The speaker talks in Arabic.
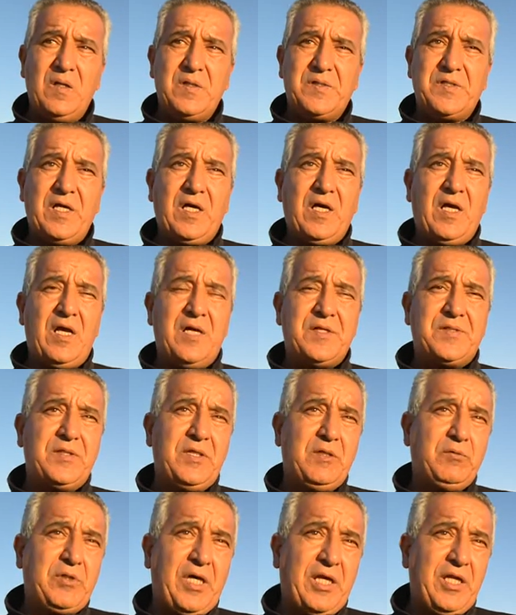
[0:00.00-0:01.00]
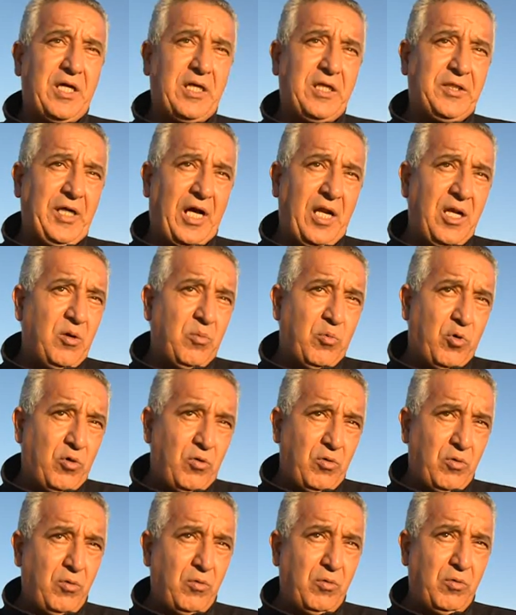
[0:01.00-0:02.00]
سيكراس وثاني
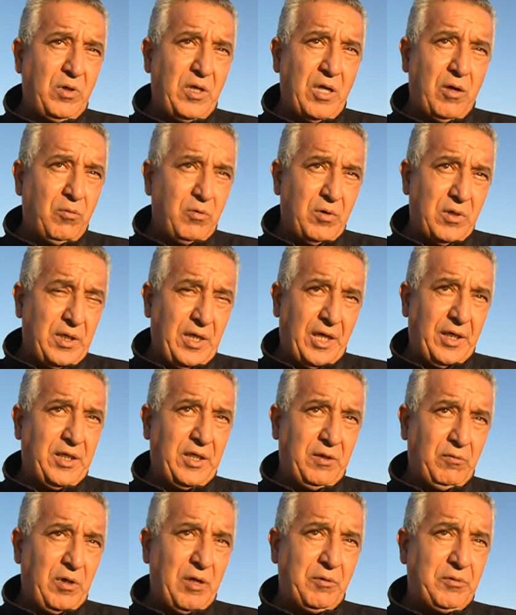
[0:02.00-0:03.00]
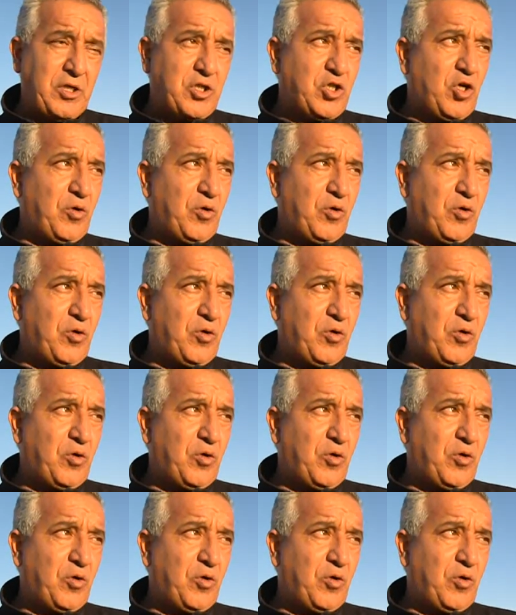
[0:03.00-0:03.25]
كيتعلموا ولاو يعني ولاو دي